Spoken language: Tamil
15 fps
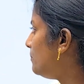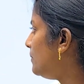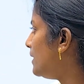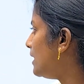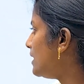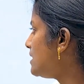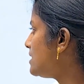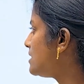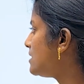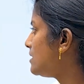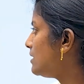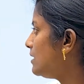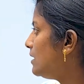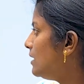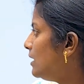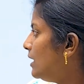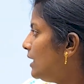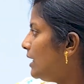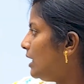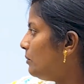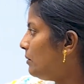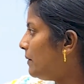ப்ளஸ்
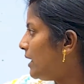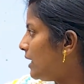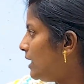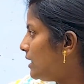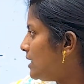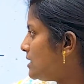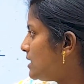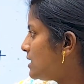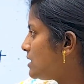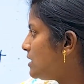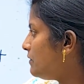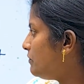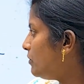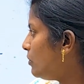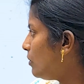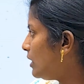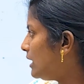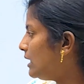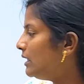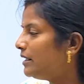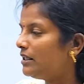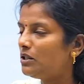இப்போ பாருங்களேன் இந்த சிக்ஸ்டி ஃபோர்
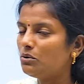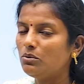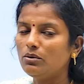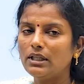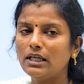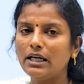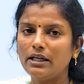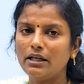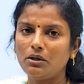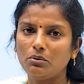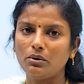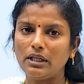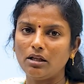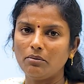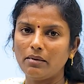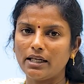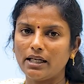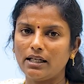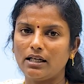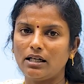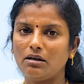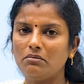தேர்ட்டி டூ தேர்ட்டி டூ இந்த மாதிரி
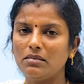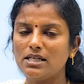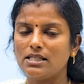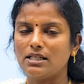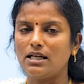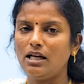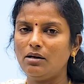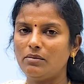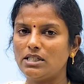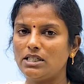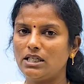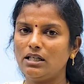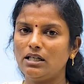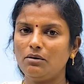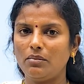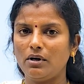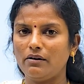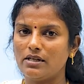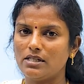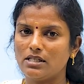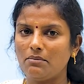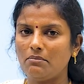இருக்க நம்பர்ஸ் எல்லாம் நம்ம சின்ன
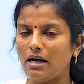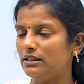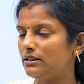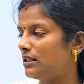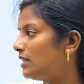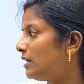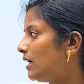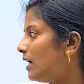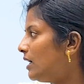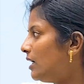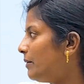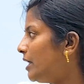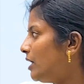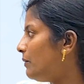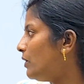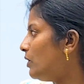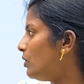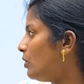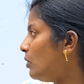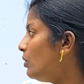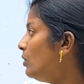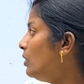பவர்ஸாக மாற்றுறதுக்காக நம்ம என்ன
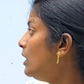பண்ணுறோம்